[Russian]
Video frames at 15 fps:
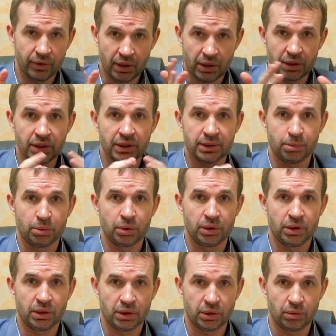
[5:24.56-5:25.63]
на рынке с
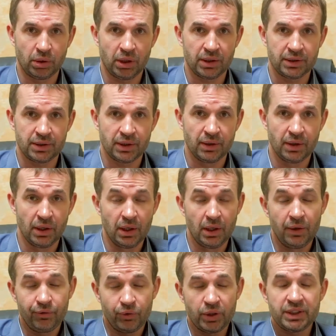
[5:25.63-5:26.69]
плотной конкуренцией.
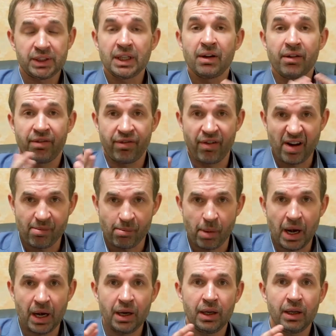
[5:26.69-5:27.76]
То есть это
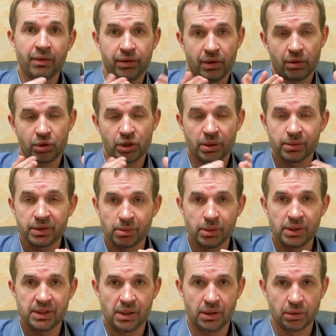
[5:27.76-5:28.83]
формальная в хорошем
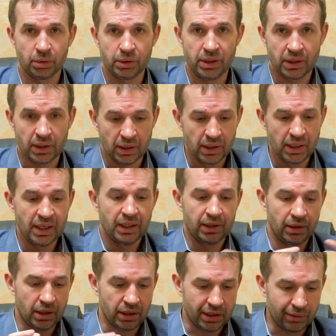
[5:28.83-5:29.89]
смысле логика.
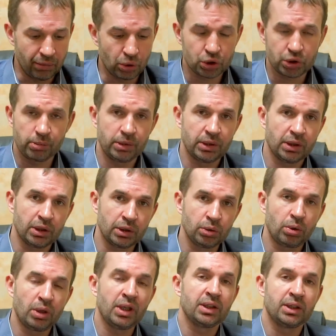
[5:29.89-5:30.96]
Для того, чтобы на
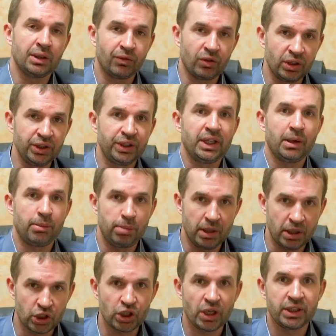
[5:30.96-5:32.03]
конкурентном рынке
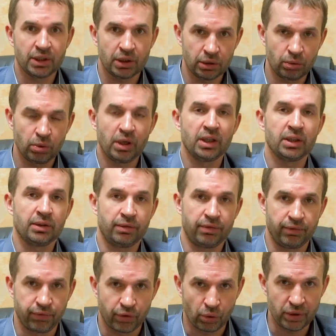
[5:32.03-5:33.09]
опережать конкурентов
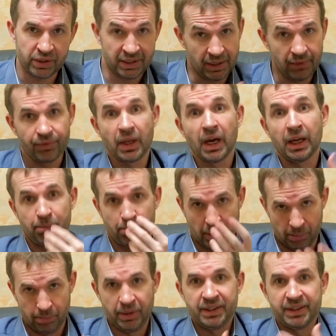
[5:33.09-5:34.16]
в росте,
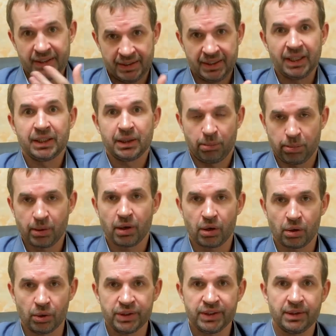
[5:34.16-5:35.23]
а бизнес это про
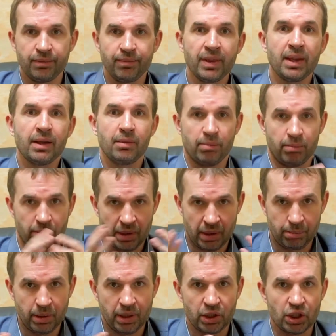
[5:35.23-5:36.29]
рост,
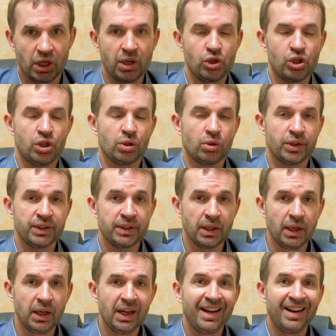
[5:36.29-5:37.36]
про опережающий рост,
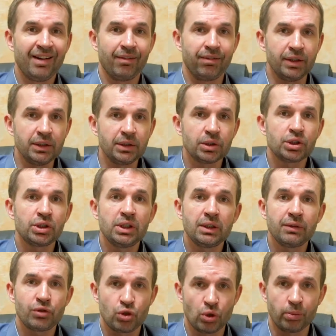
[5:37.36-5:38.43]
вы должны
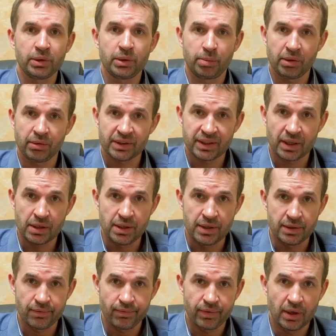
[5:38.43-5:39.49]
их в чем-то
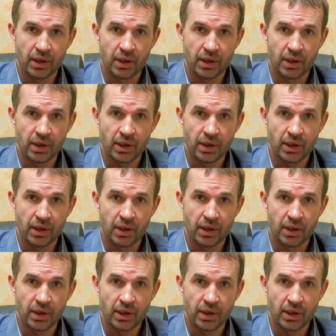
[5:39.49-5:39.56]
превосходить